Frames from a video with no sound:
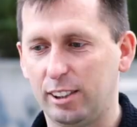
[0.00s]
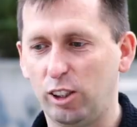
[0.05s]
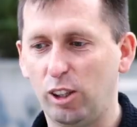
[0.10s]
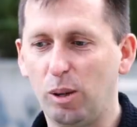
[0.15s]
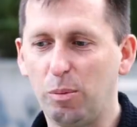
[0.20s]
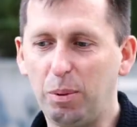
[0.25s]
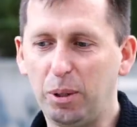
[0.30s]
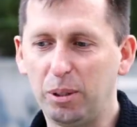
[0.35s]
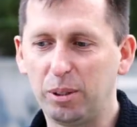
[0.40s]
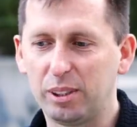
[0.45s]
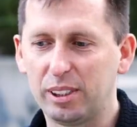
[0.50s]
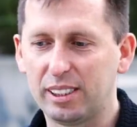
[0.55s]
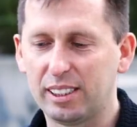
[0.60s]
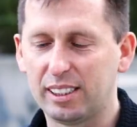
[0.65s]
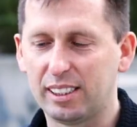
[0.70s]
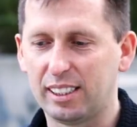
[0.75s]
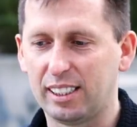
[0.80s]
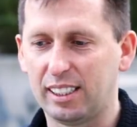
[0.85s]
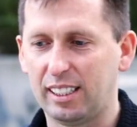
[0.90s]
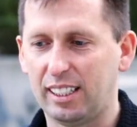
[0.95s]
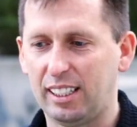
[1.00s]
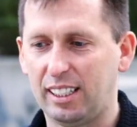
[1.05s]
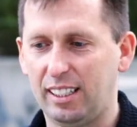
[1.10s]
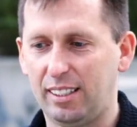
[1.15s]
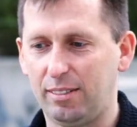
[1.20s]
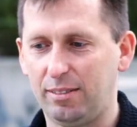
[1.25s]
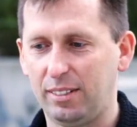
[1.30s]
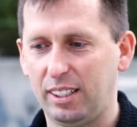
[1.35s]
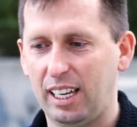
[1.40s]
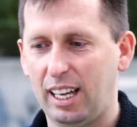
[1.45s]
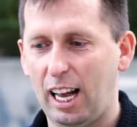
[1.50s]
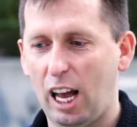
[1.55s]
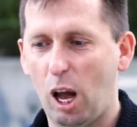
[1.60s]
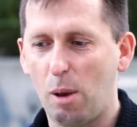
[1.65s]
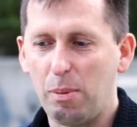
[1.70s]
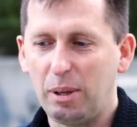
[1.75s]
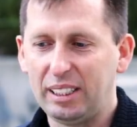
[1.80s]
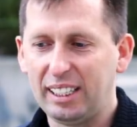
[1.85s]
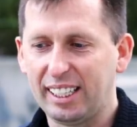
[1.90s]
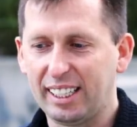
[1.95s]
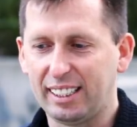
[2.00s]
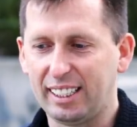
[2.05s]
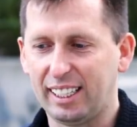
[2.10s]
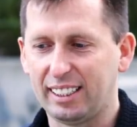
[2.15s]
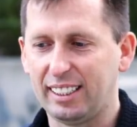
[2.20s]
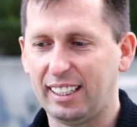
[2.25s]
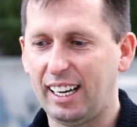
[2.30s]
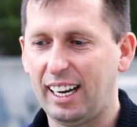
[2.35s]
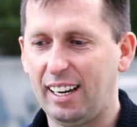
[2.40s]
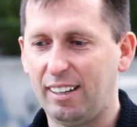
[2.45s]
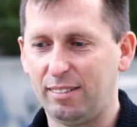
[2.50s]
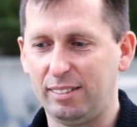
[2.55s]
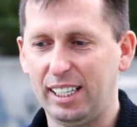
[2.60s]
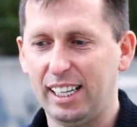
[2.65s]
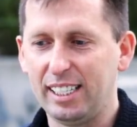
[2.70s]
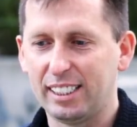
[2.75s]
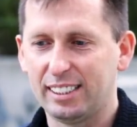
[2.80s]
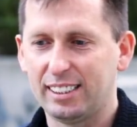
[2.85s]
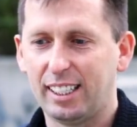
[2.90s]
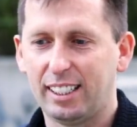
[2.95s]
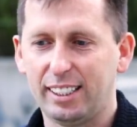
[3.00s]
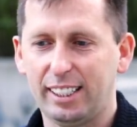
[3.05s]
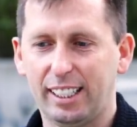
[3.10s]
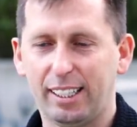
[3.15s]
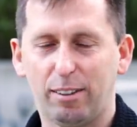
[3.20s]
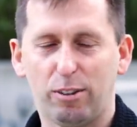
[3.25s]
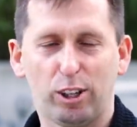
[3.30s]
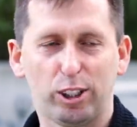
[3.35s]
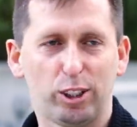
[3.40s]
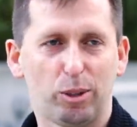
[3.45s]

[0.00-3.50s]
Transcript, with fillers: Ну и плюс, а, опять-таки, тогда я не знал никого,